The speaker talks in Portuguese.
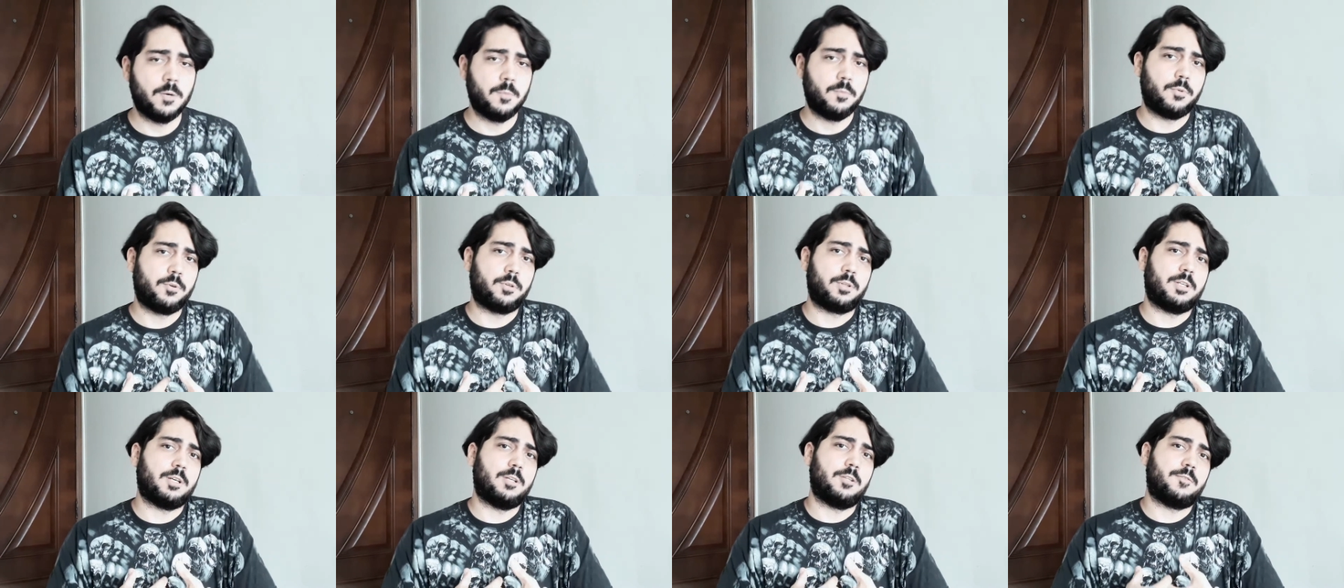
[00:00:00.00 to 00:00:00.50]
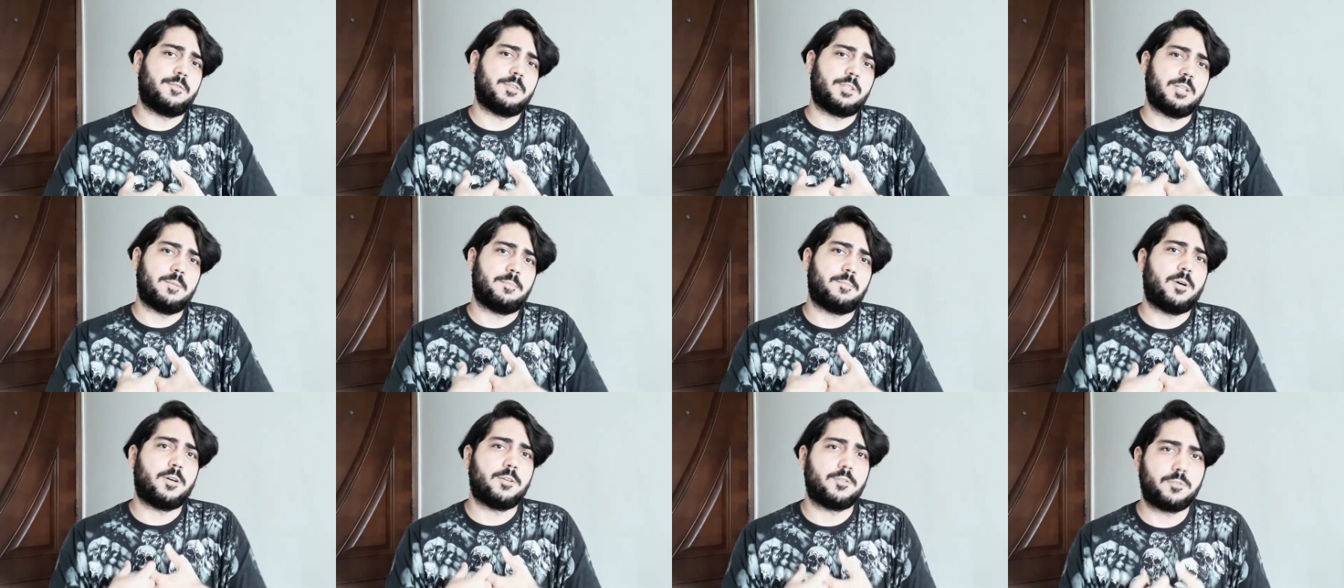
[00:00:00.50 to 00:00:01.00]
Portanto, você
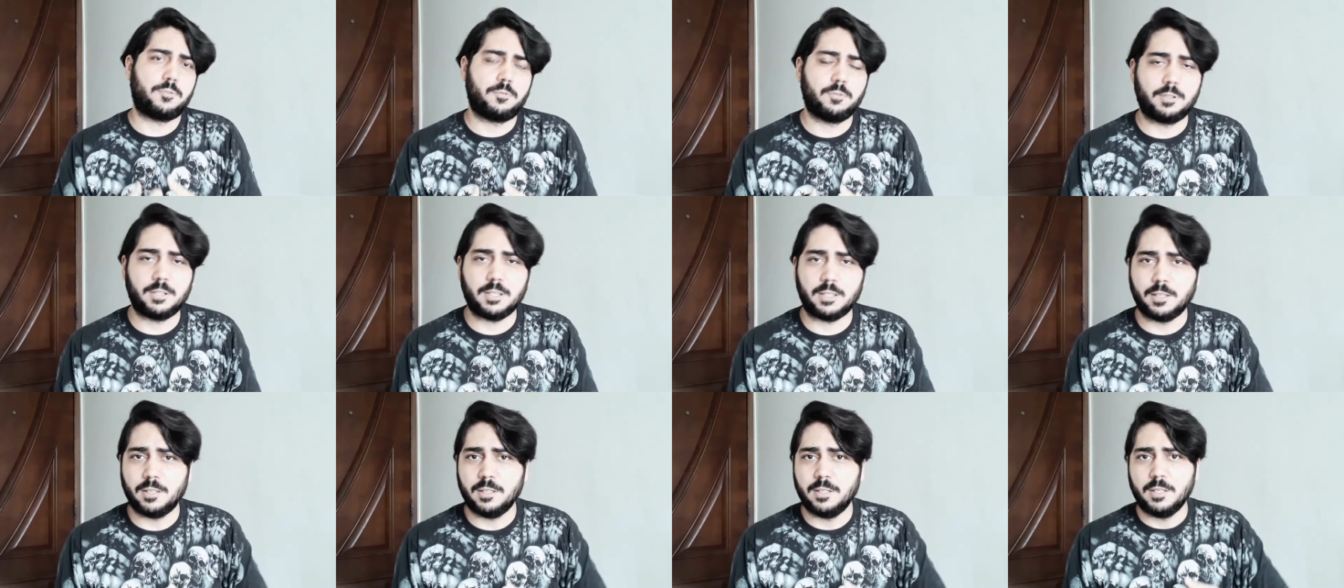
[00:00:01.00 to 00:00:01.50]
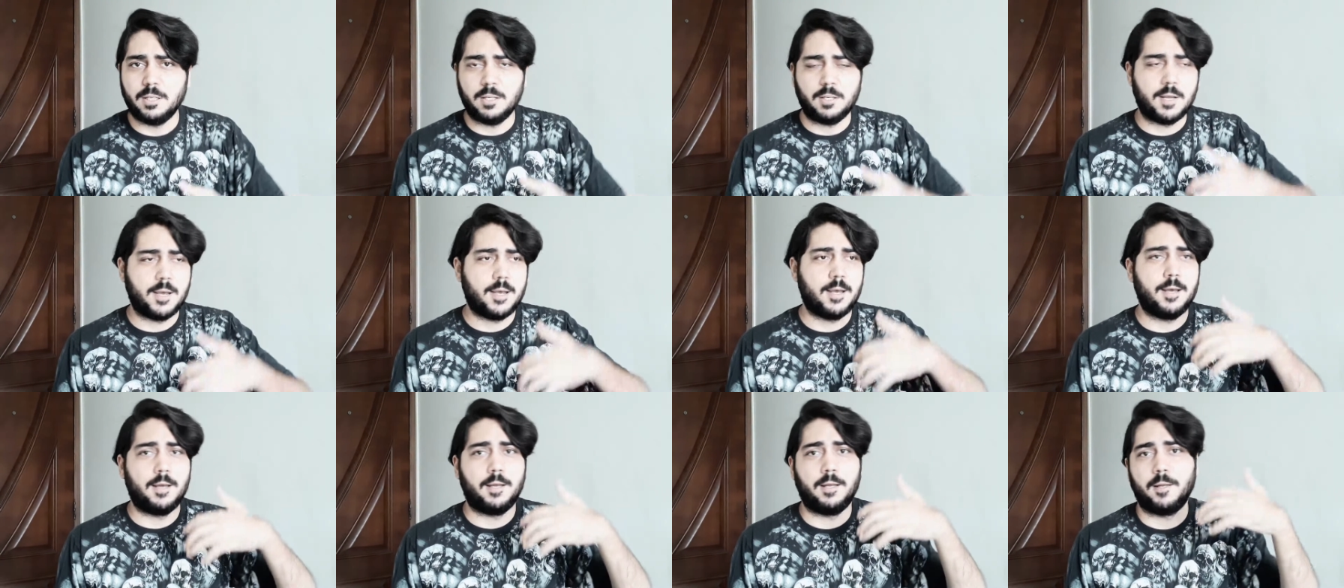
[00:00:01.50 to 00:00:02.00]
pode escutar
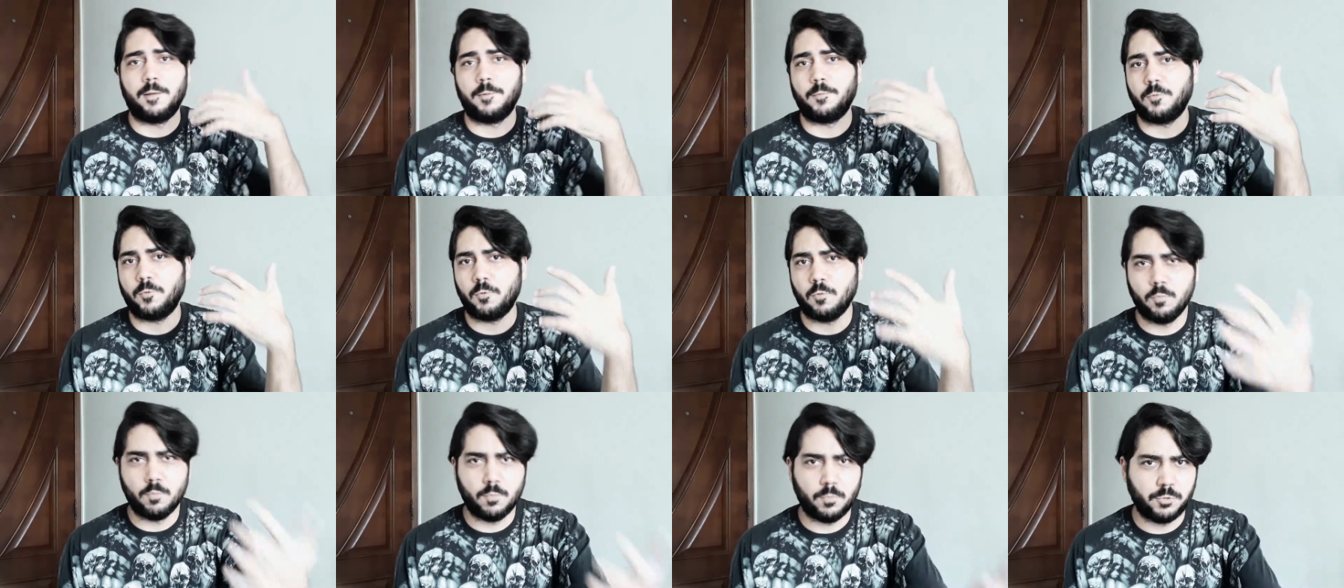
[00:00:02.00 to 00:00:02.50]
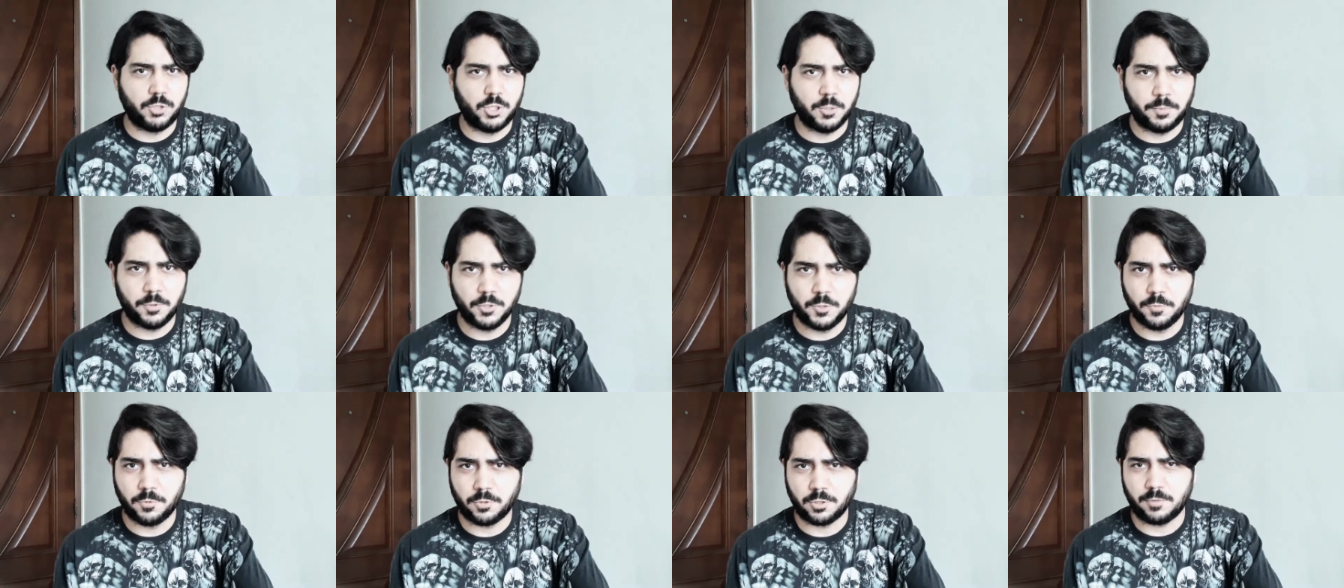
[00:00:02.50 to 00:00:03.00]
é, um tipo
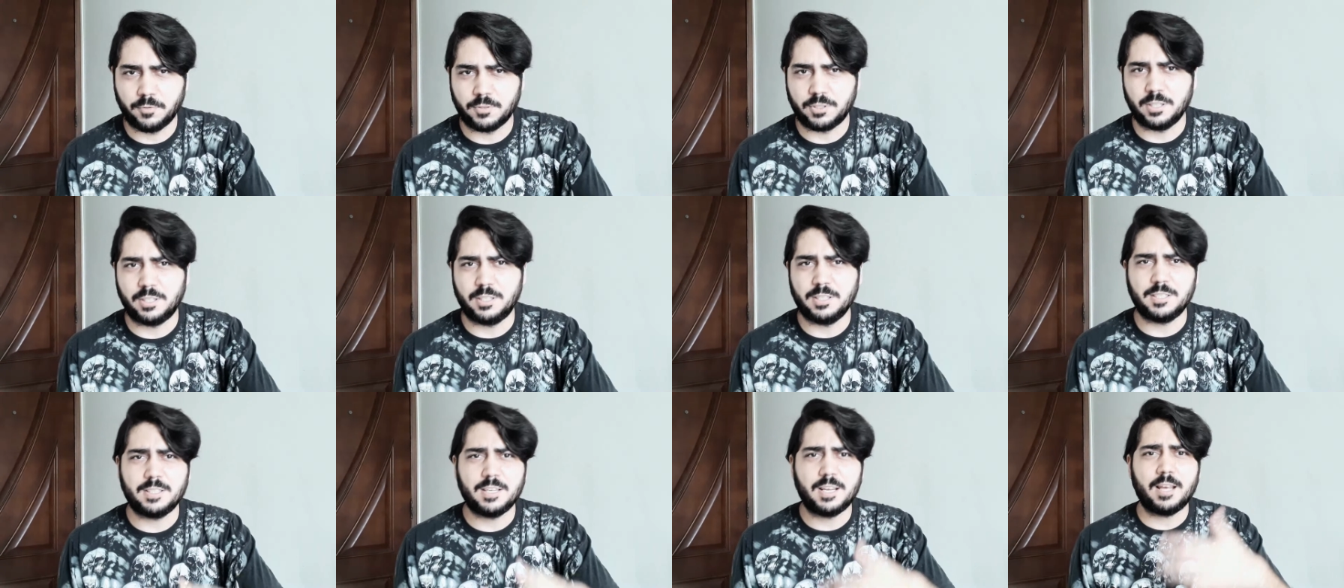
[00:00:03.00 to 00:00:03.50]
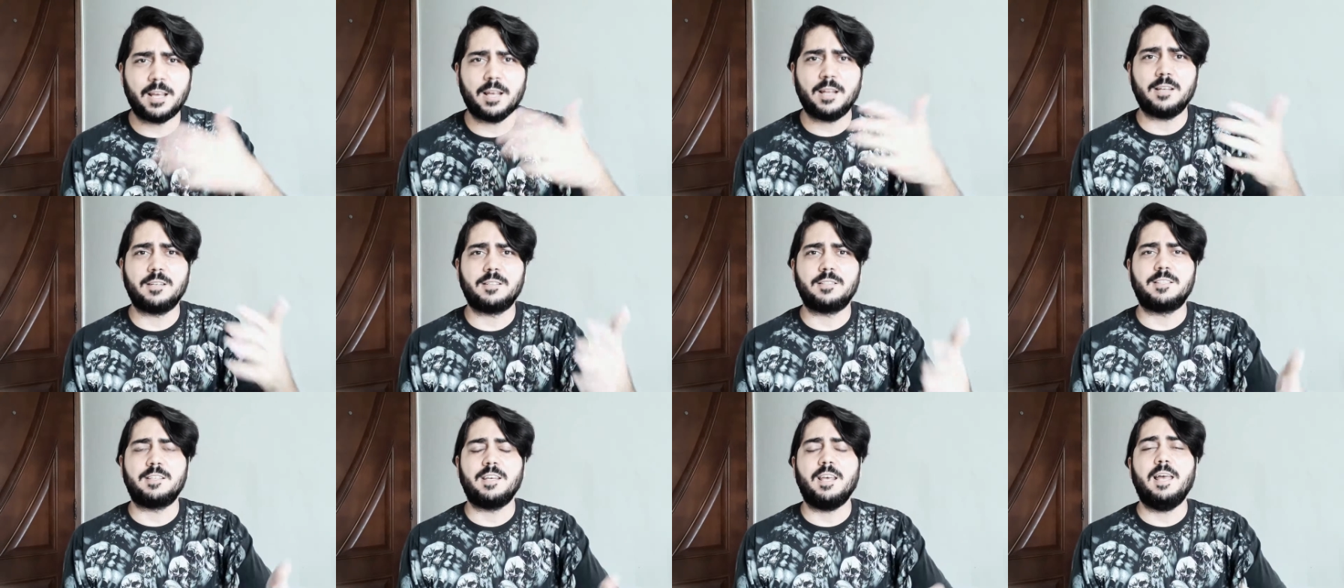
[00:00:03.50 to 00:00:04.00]
de música que você
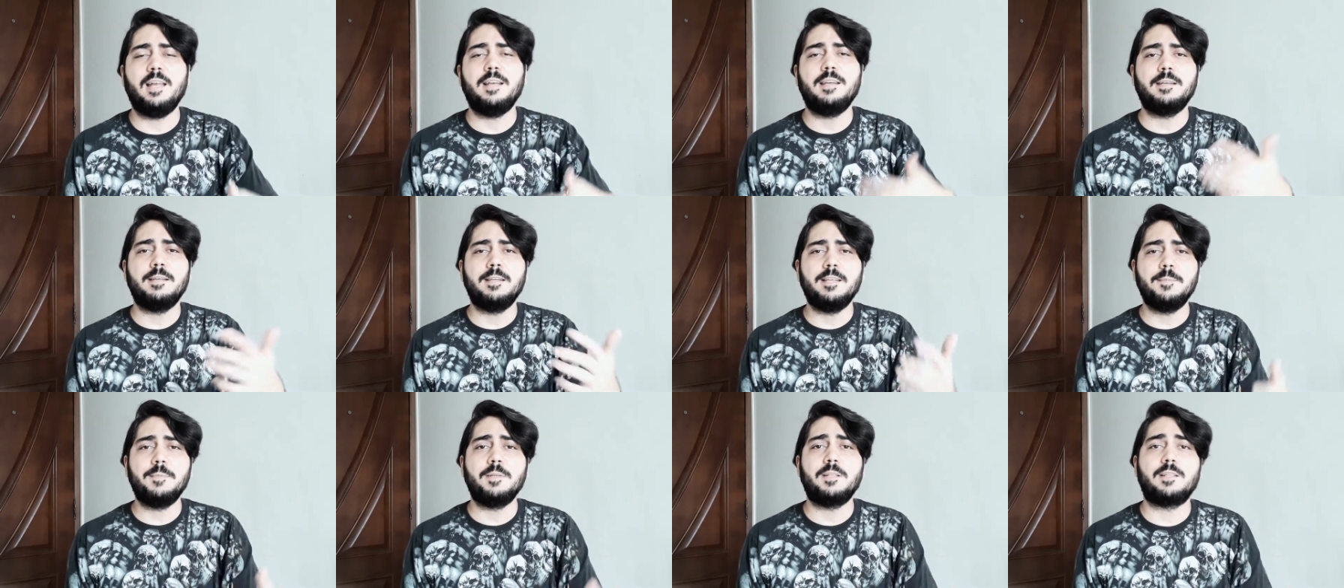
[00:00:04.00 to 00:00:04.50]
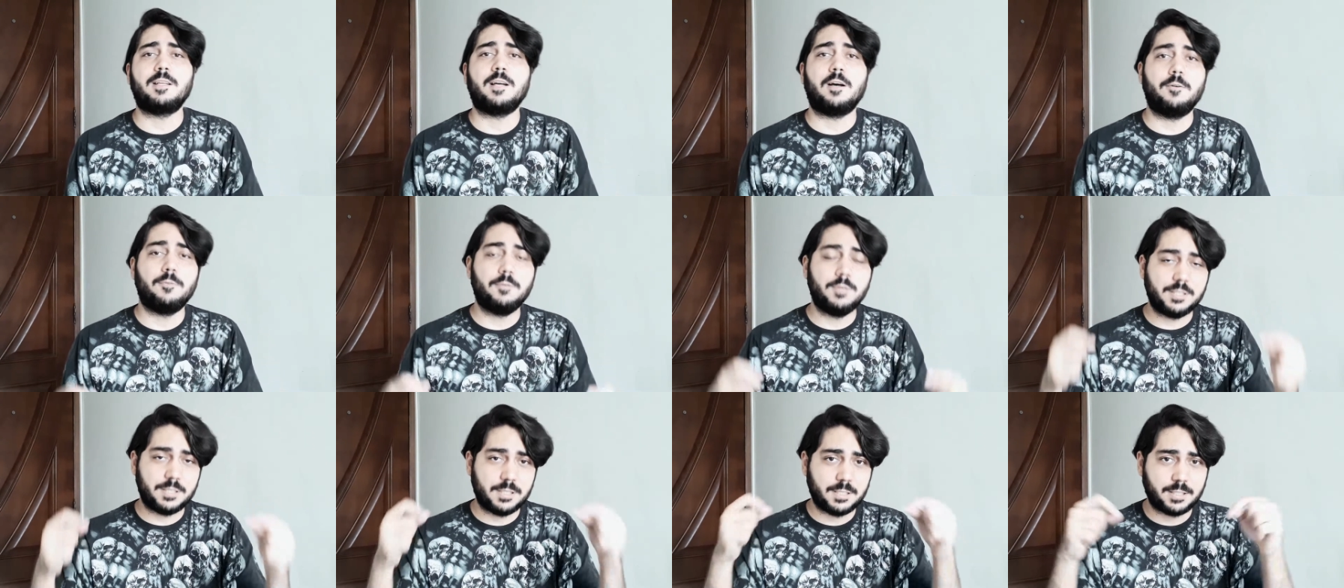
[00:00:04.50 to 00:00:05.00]
quiser, série, anime e tal,
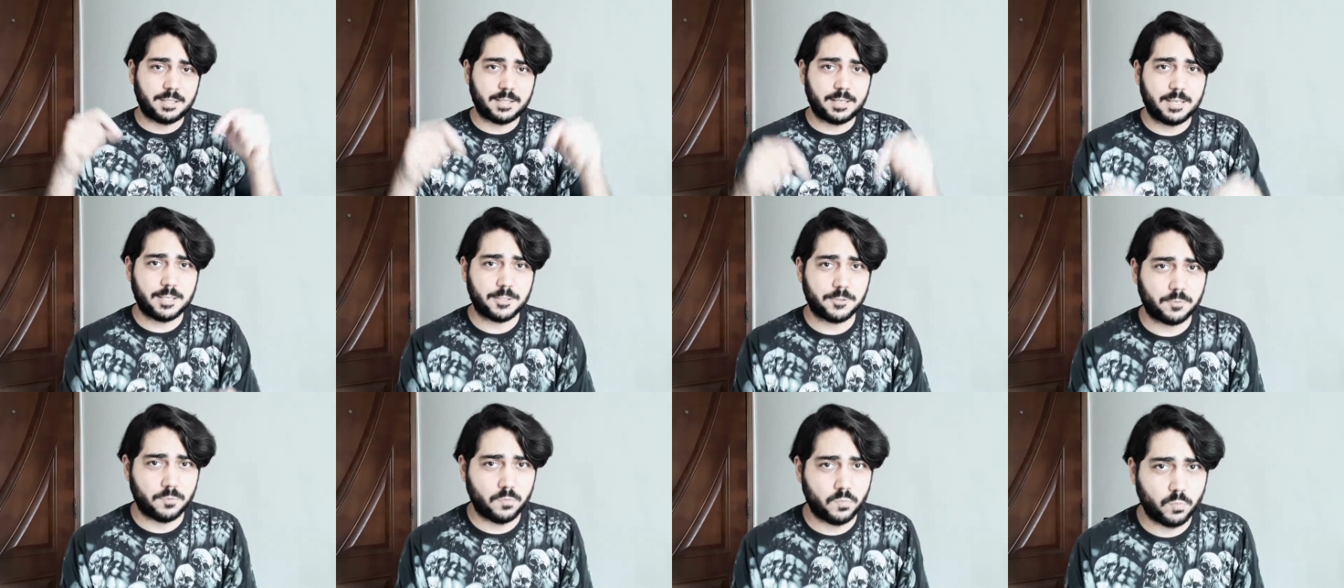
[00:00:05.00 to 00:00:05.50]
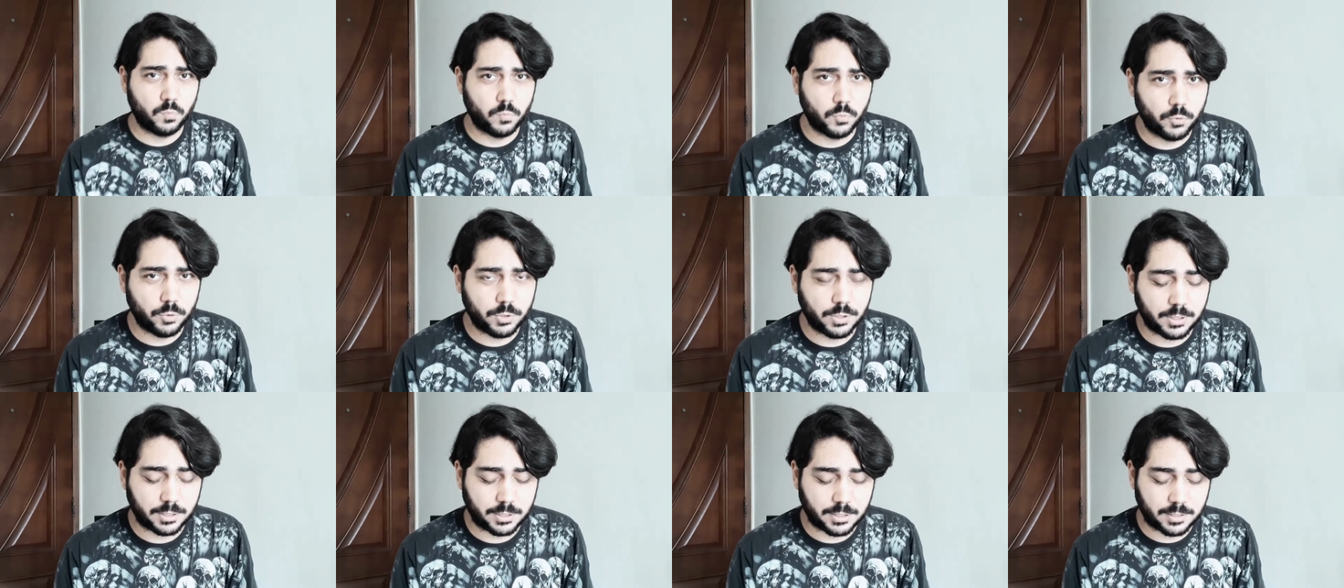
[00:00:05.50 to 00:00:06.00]
nesse caso,
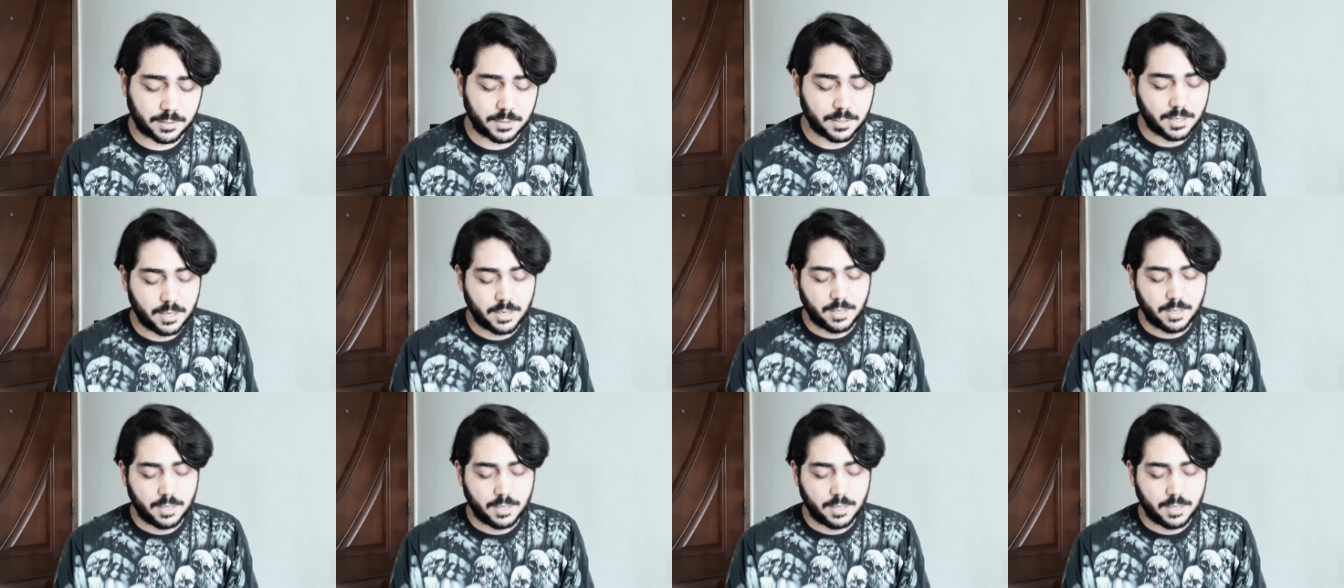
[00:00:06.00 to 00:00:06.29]
música.